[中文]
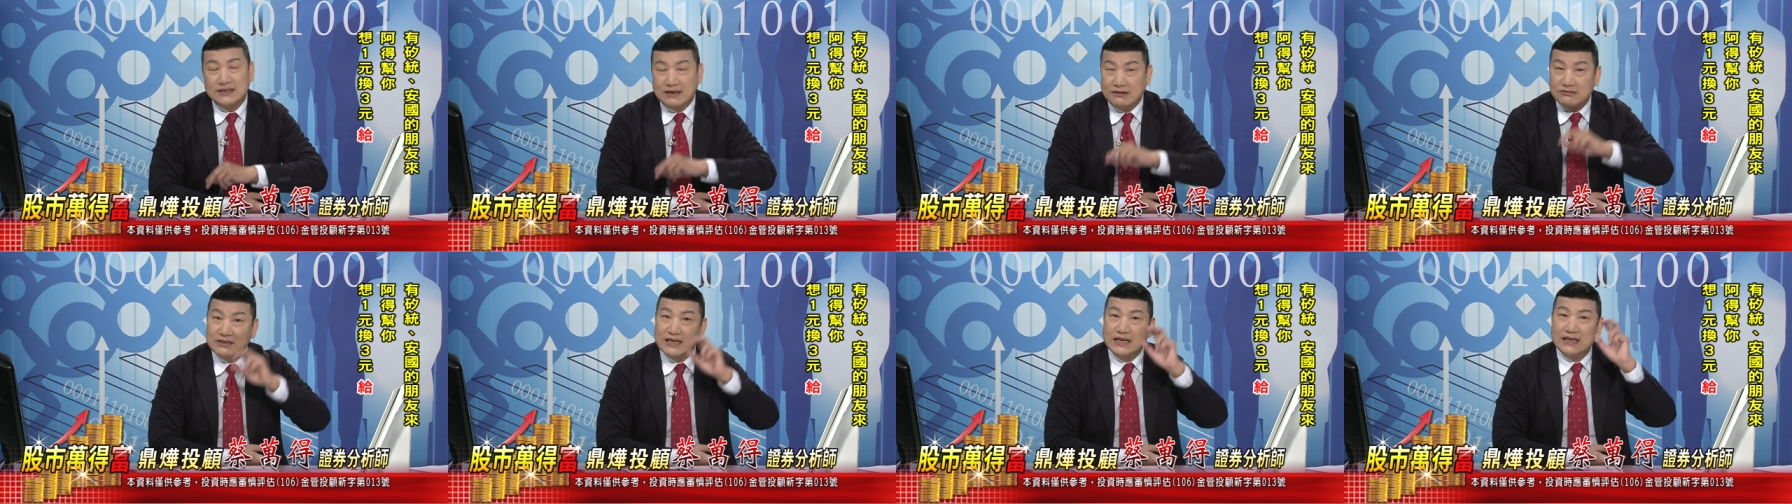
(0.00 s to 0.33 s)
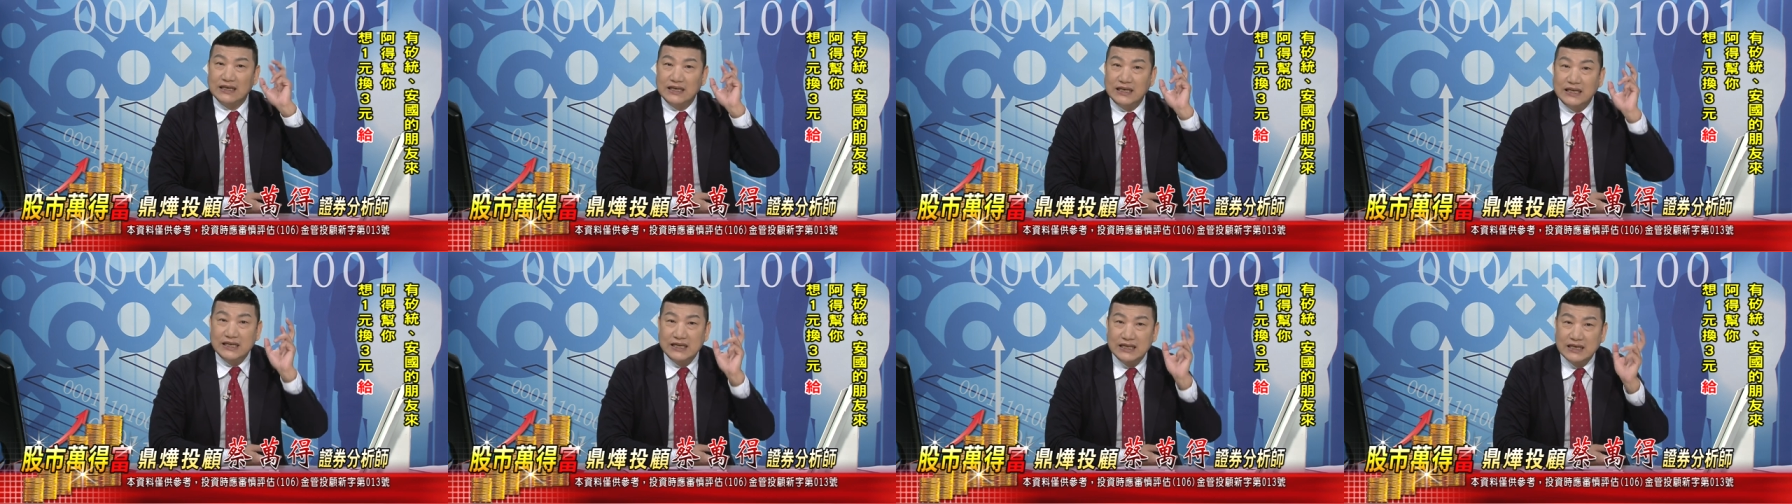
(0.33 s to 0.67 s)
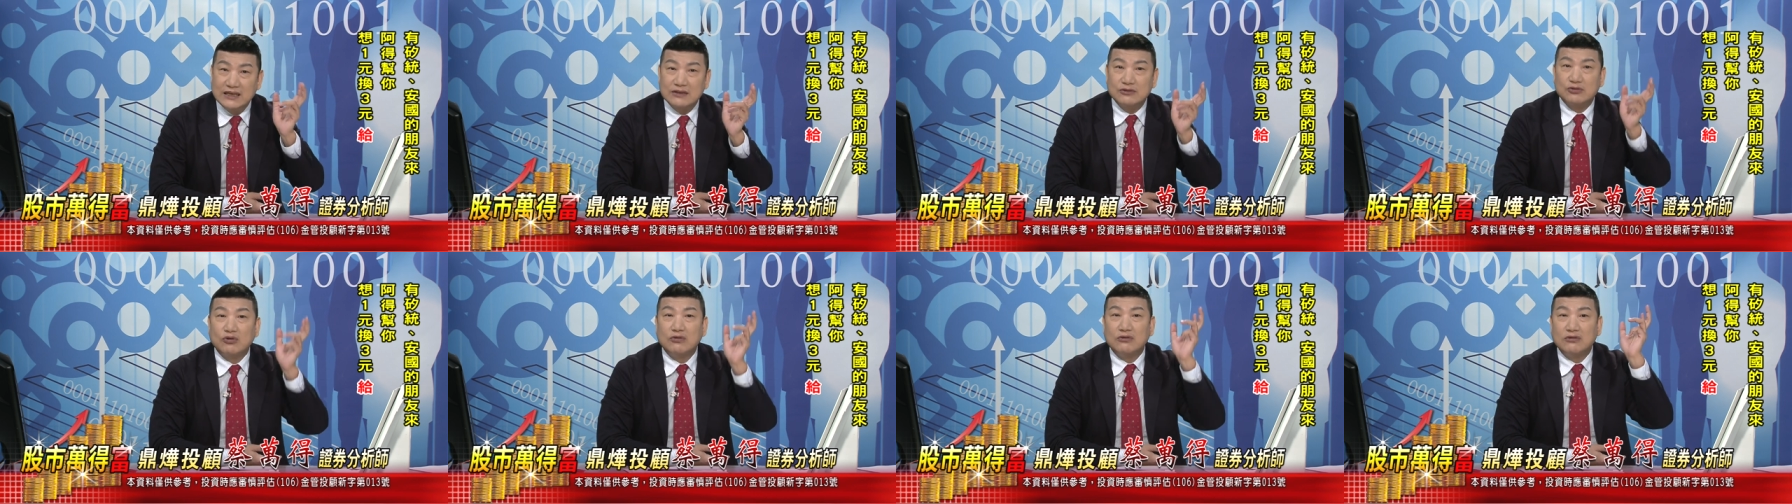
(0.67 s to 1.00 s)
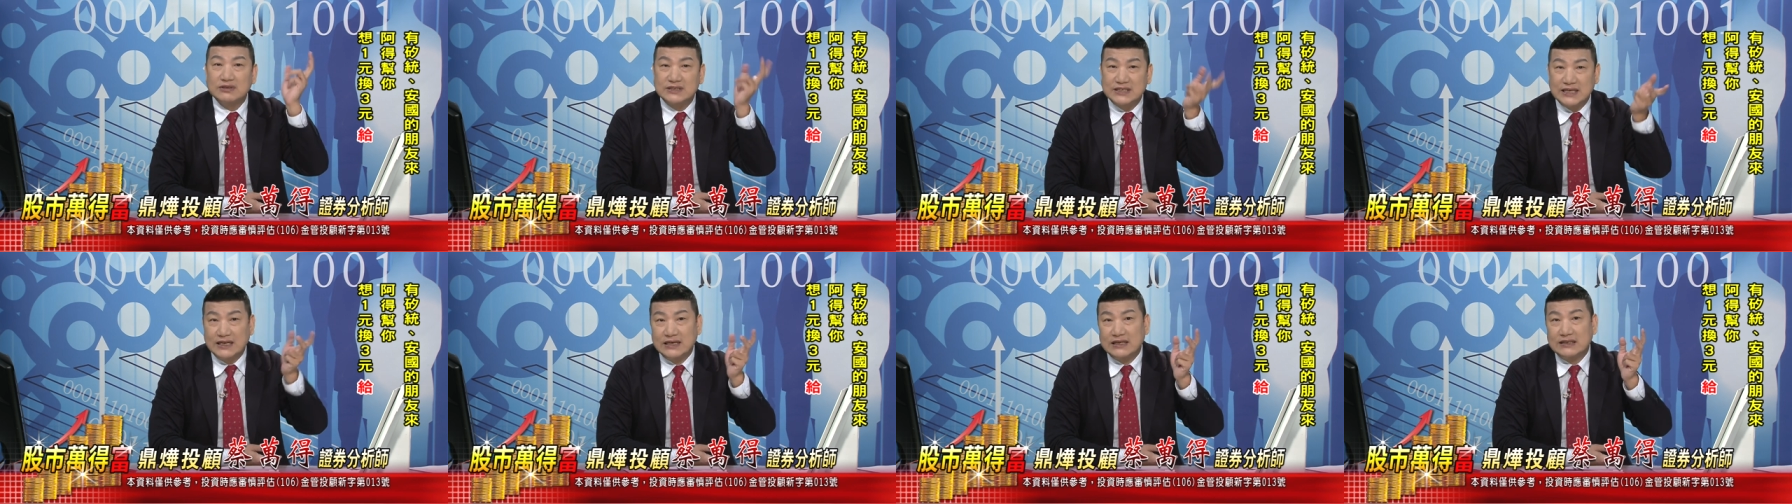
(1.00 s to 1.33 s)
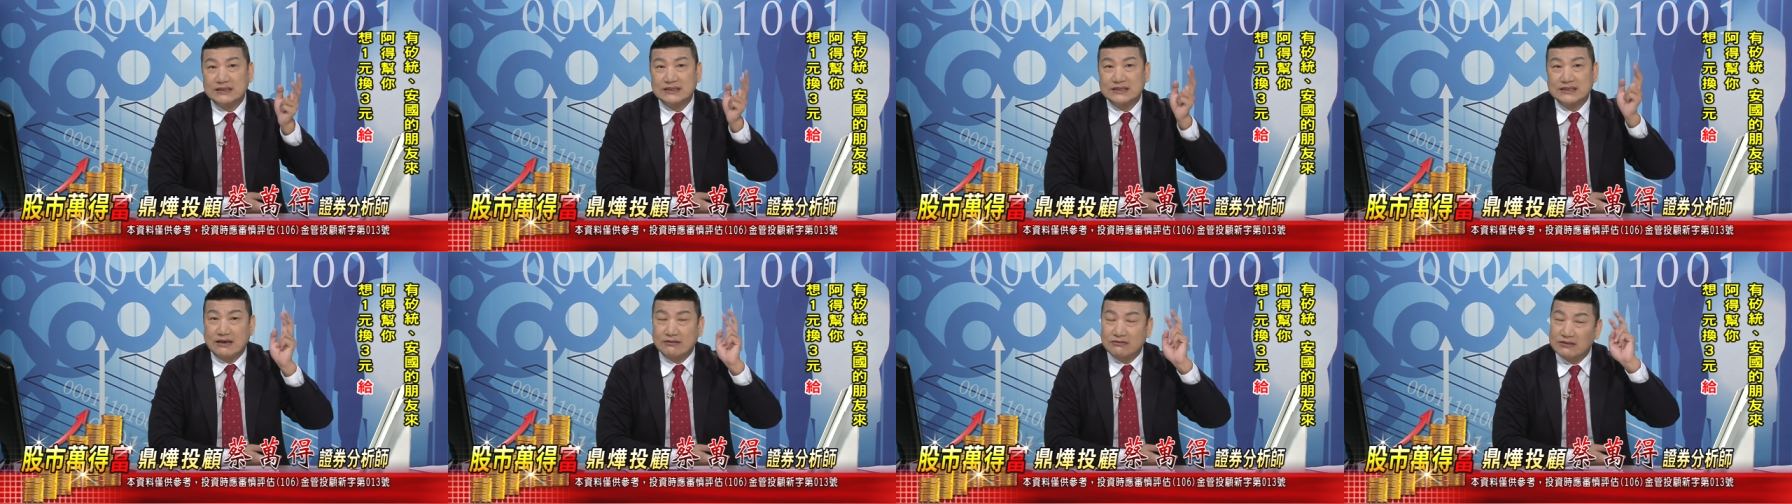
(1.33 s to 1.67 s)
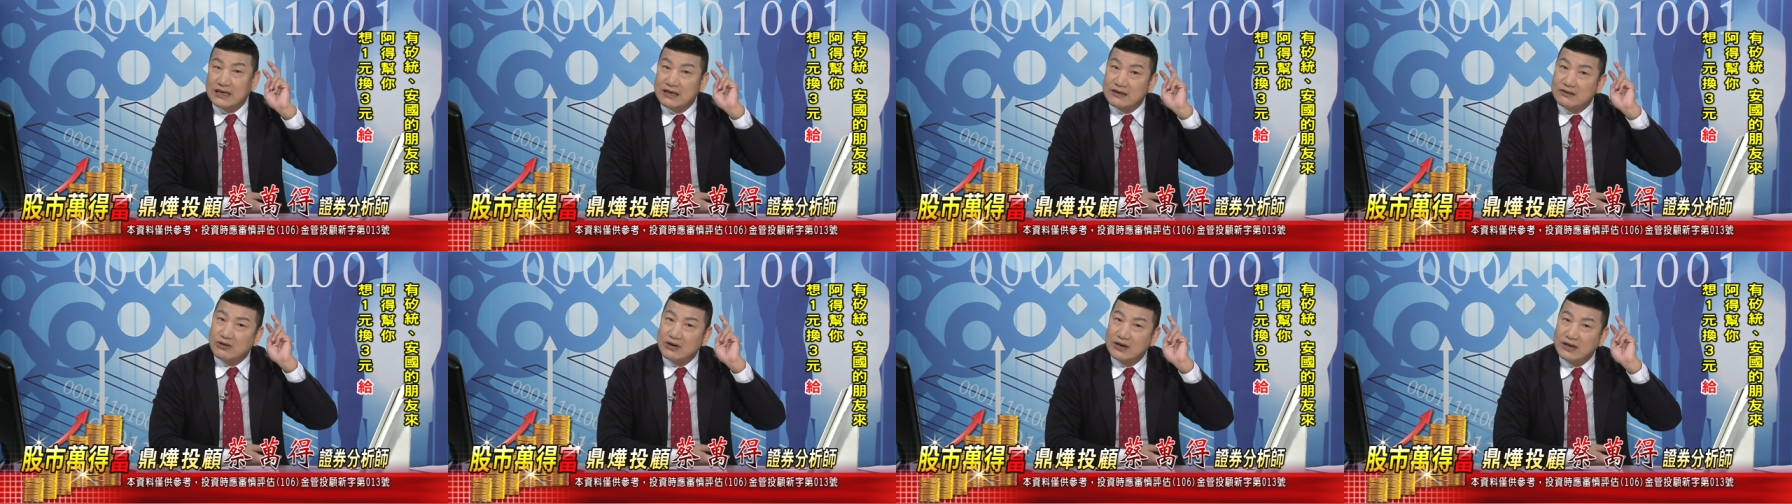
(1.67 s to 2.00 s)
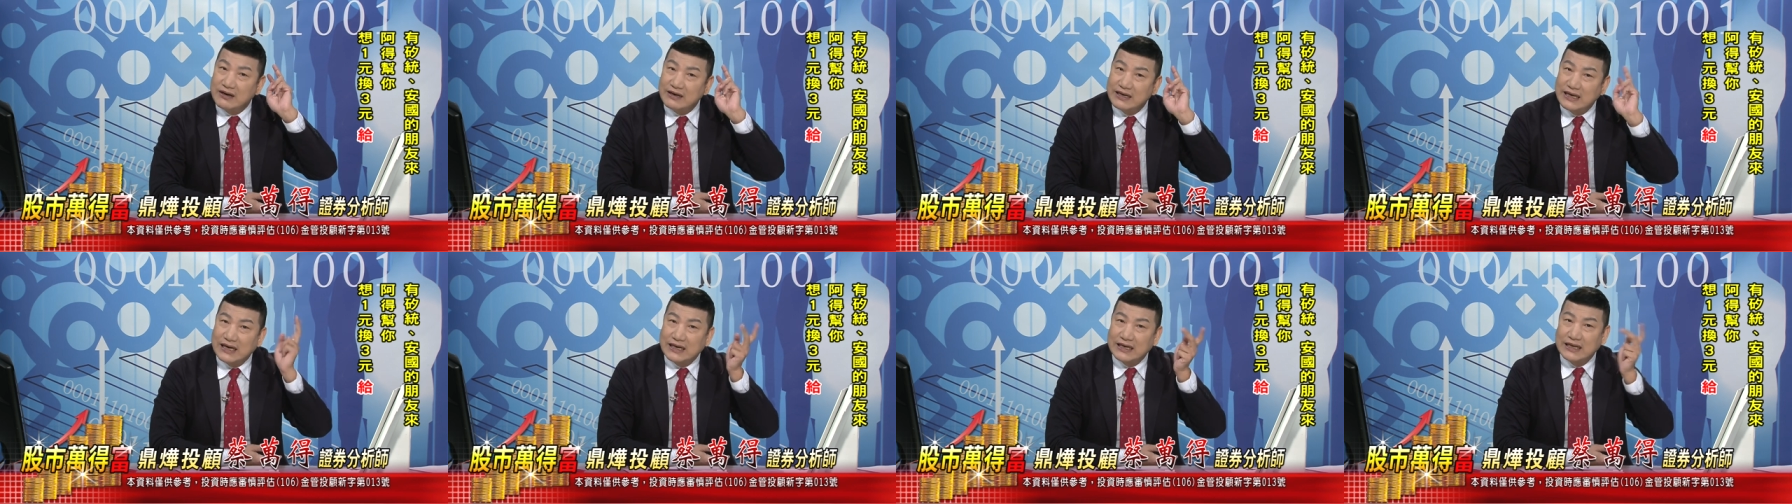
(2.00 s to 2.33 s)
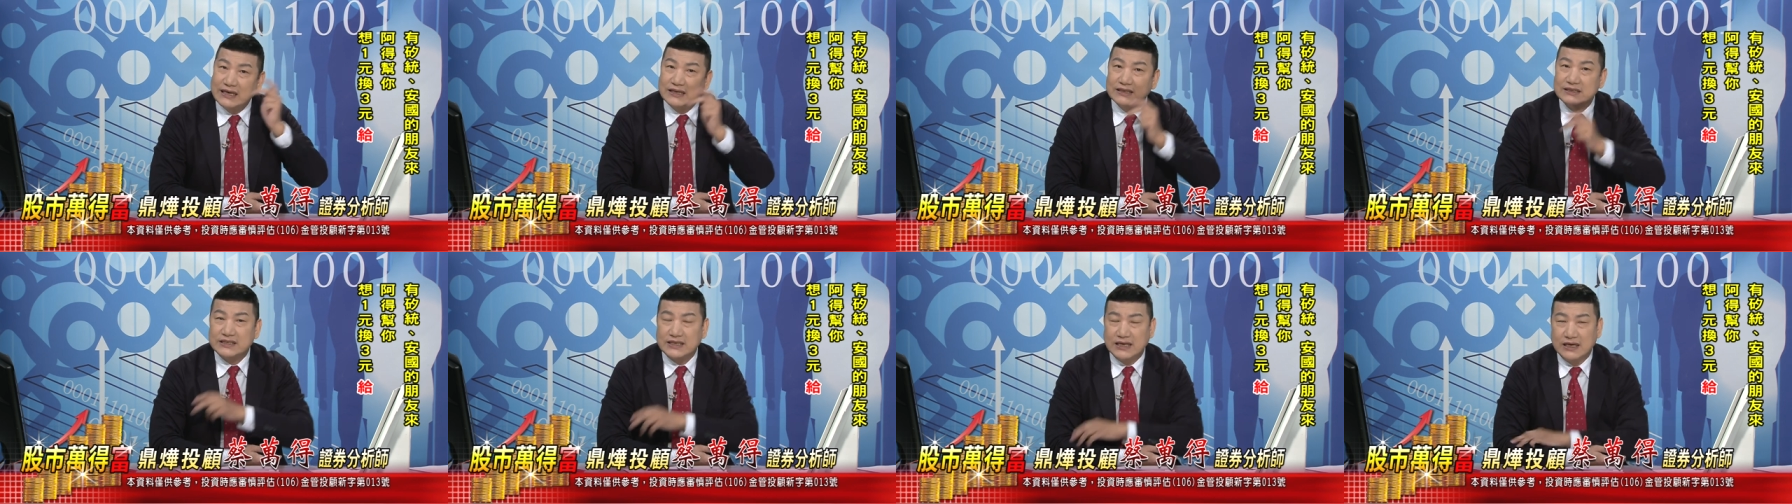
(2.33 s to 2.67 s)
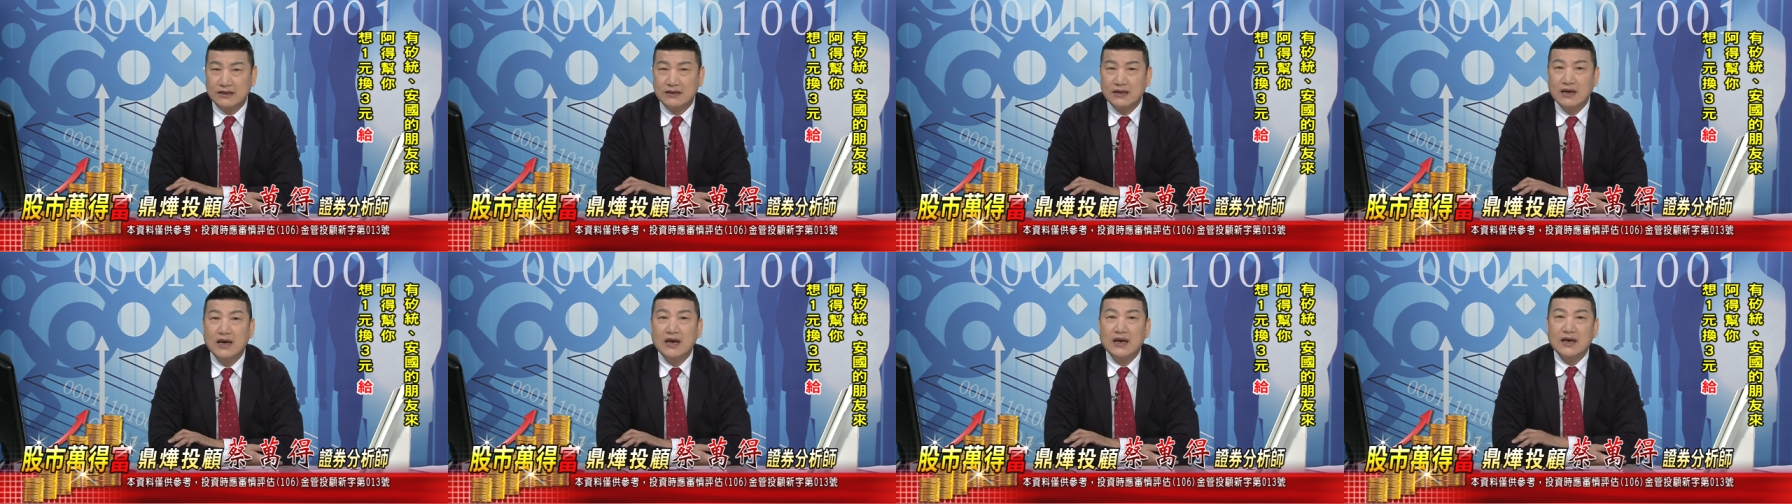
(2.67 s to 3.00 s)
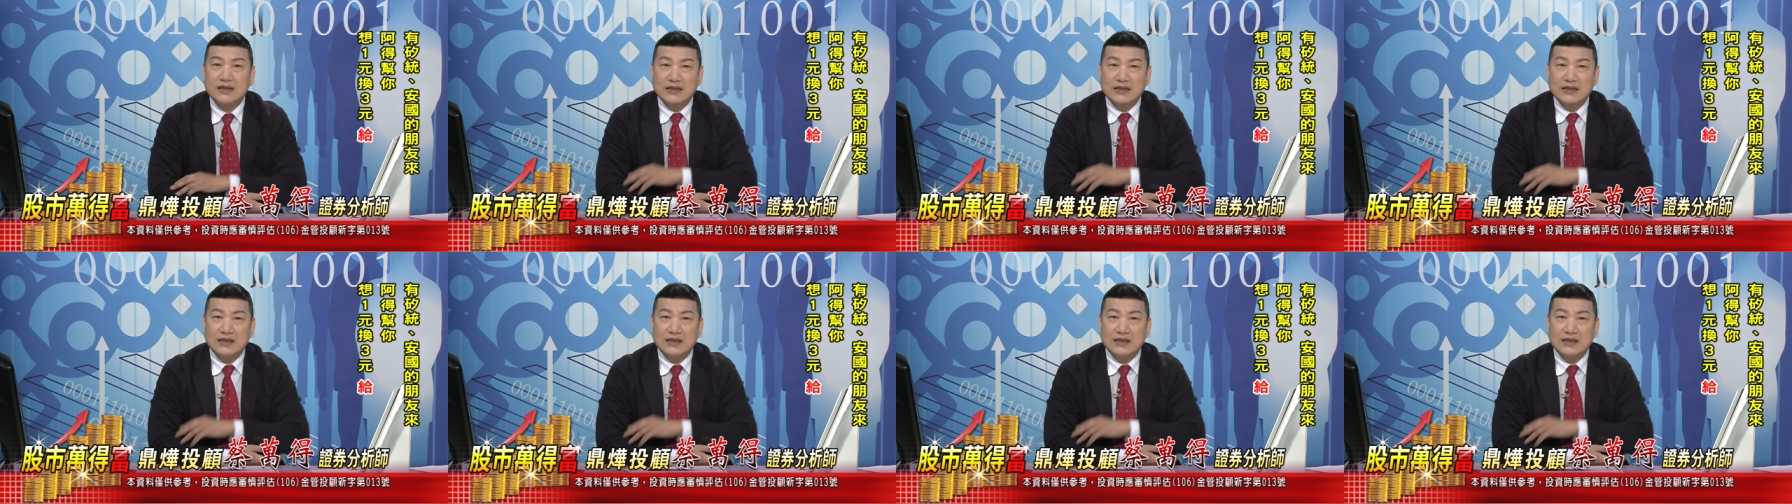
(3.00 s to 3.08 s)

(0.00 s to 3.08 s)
早在一年多前，早在快要两年前，